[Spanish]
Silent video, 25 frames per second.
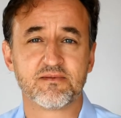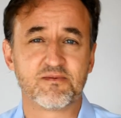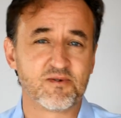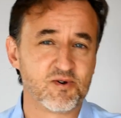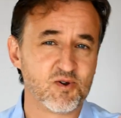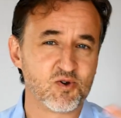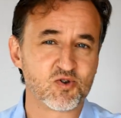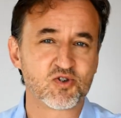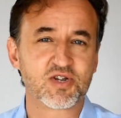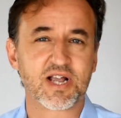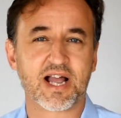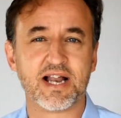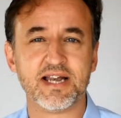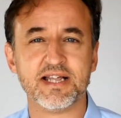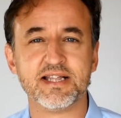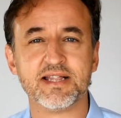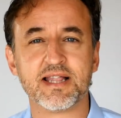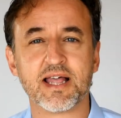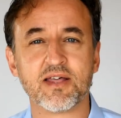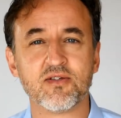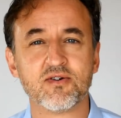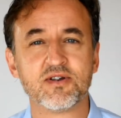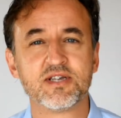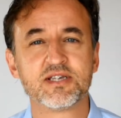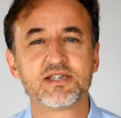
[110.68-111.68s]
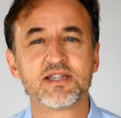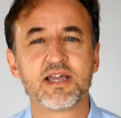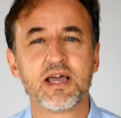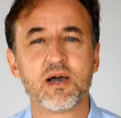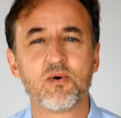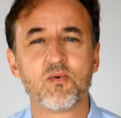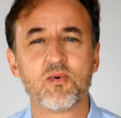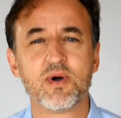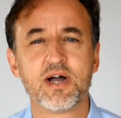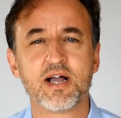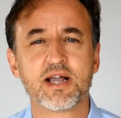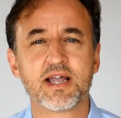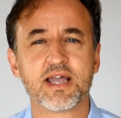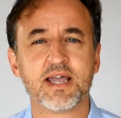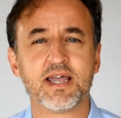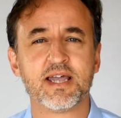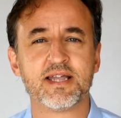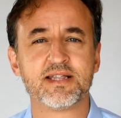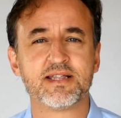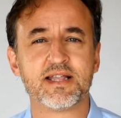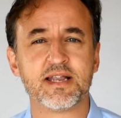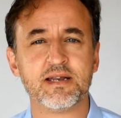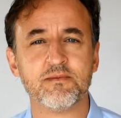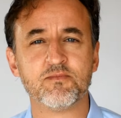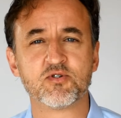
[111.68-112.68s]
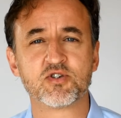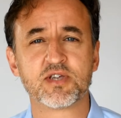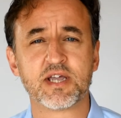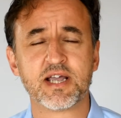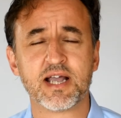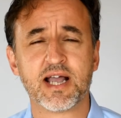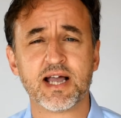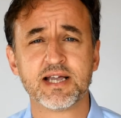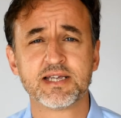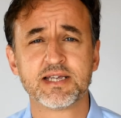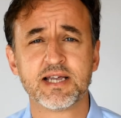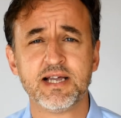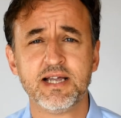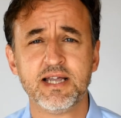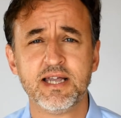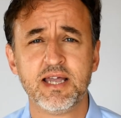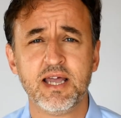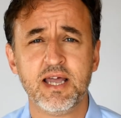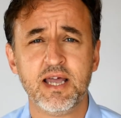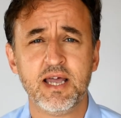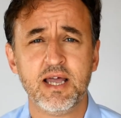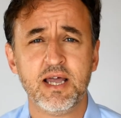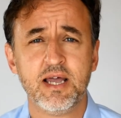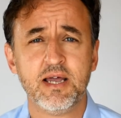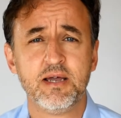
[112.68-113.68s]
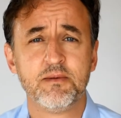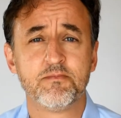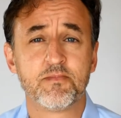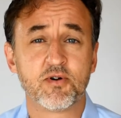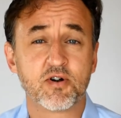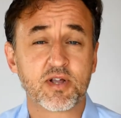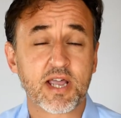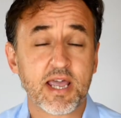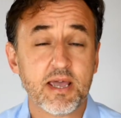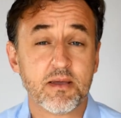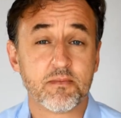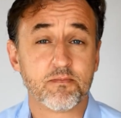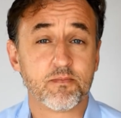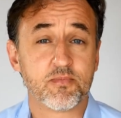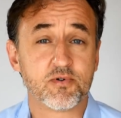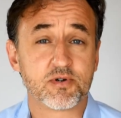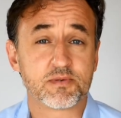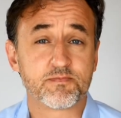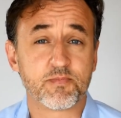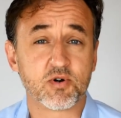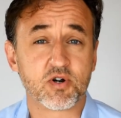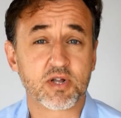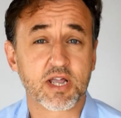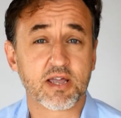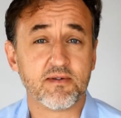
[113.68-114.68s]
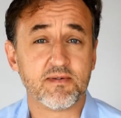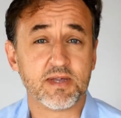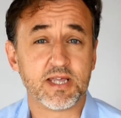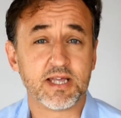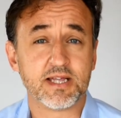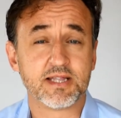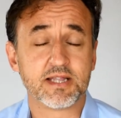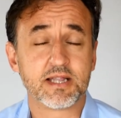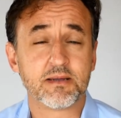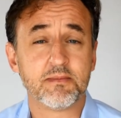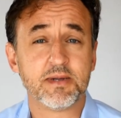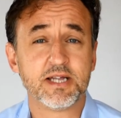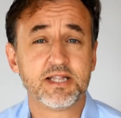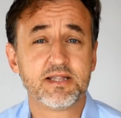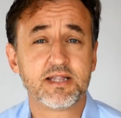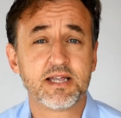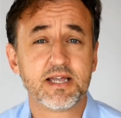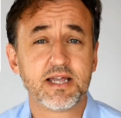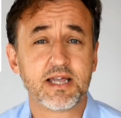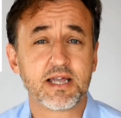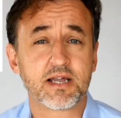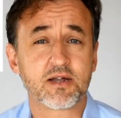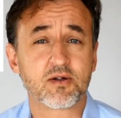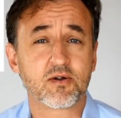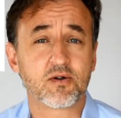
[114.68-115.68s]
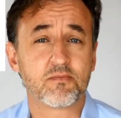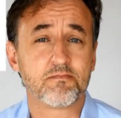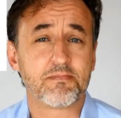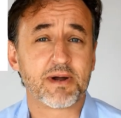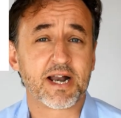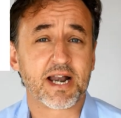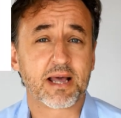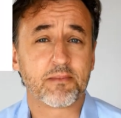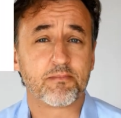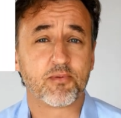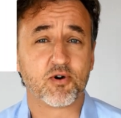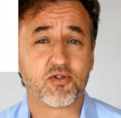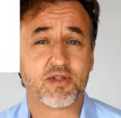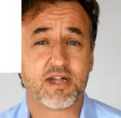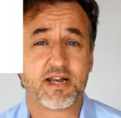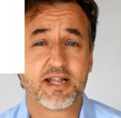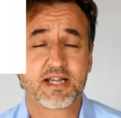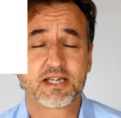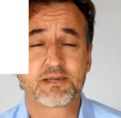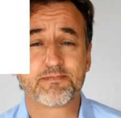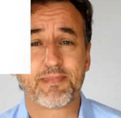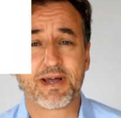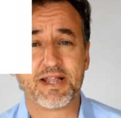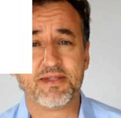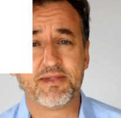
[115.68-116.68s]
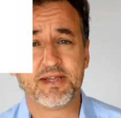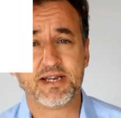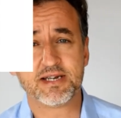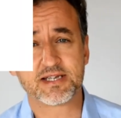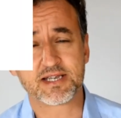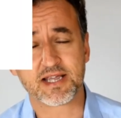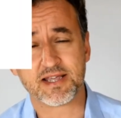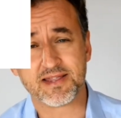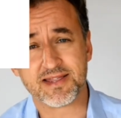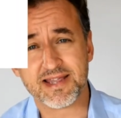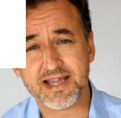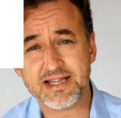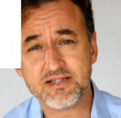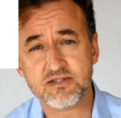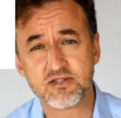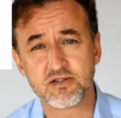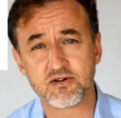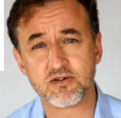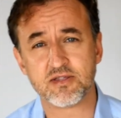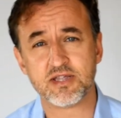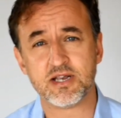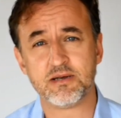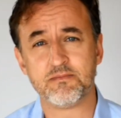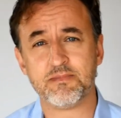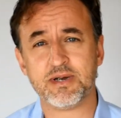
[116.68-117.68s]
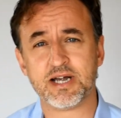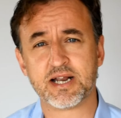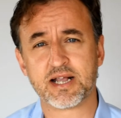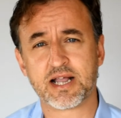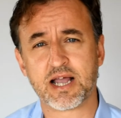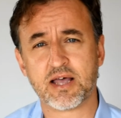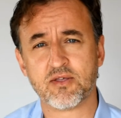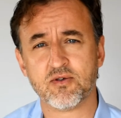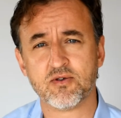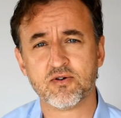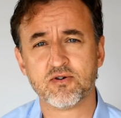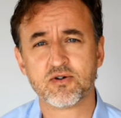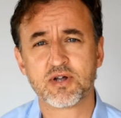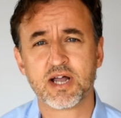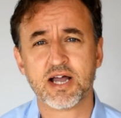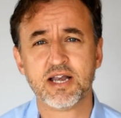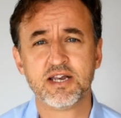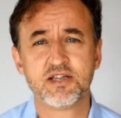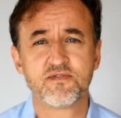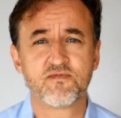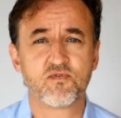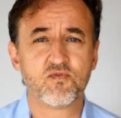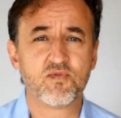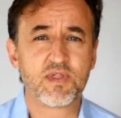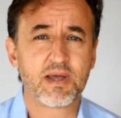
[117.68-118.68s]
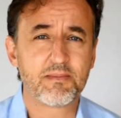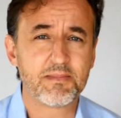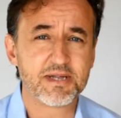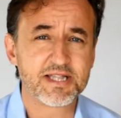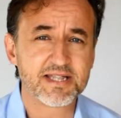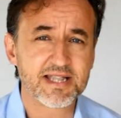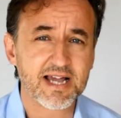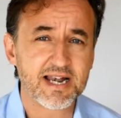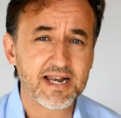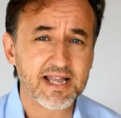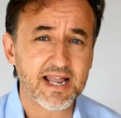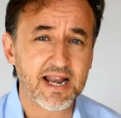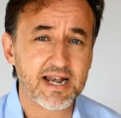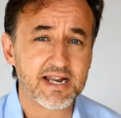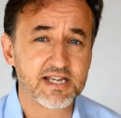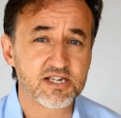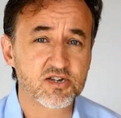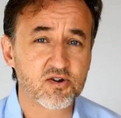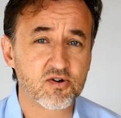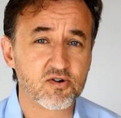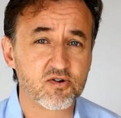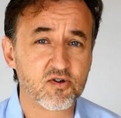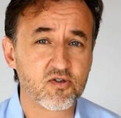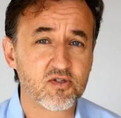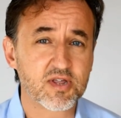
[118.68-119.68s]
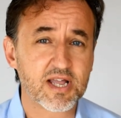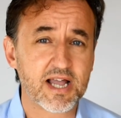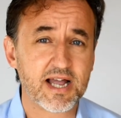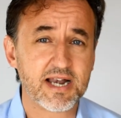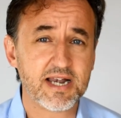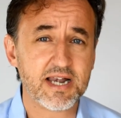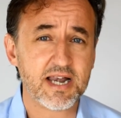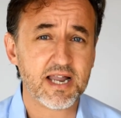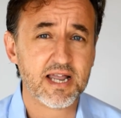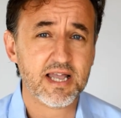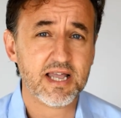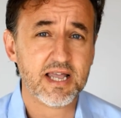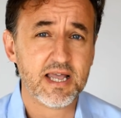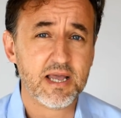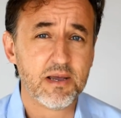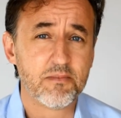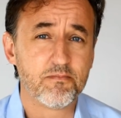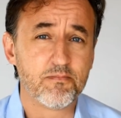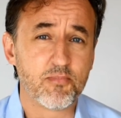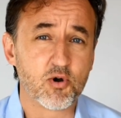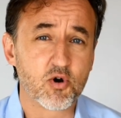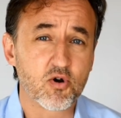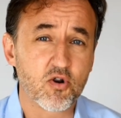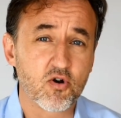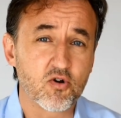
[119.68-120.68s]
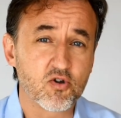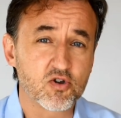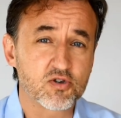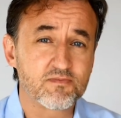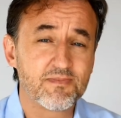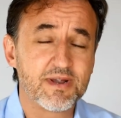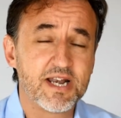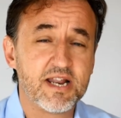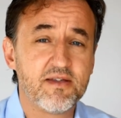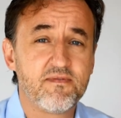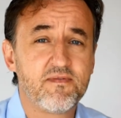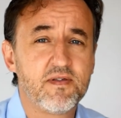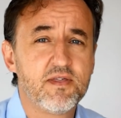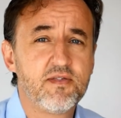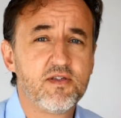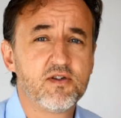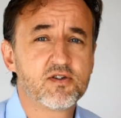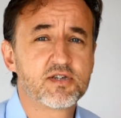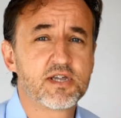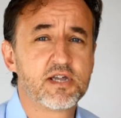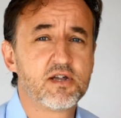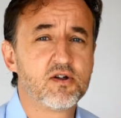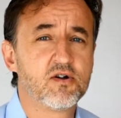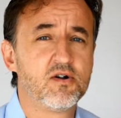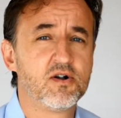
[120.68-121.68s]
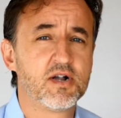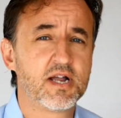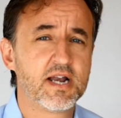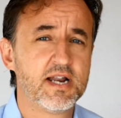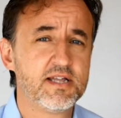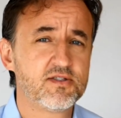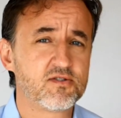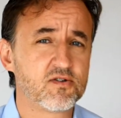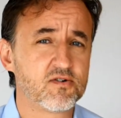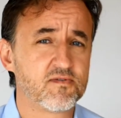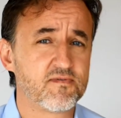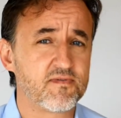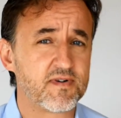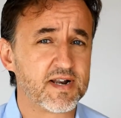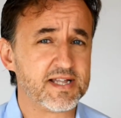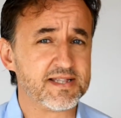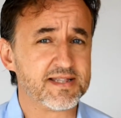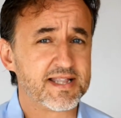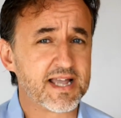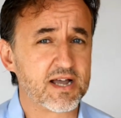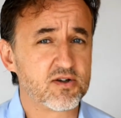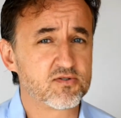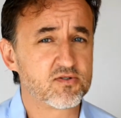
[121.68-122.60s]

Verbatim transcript: los calentadores de agua que tenemos en casa. ¿Por qué? Pues porque evidentemente para poder expandirse dentro del mercado local es fundamental que les conozcan por los beneficios en concreto frente a